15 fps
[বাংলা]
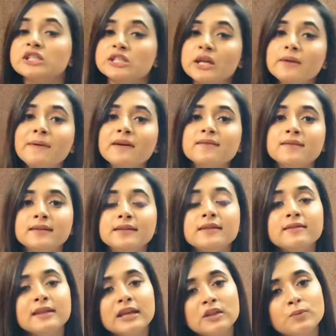সেই ভার্সিটিতে
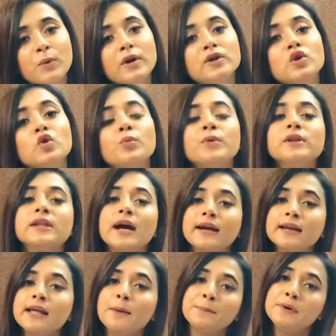সিক্স পয়েন্টের উপরে
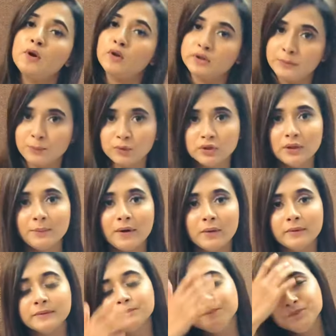থাকলে আপনি লতে পড়তে
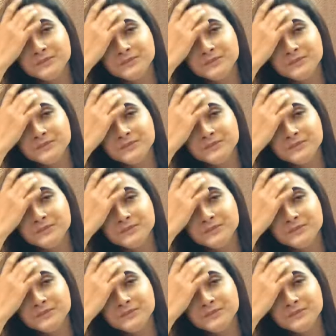পারবেন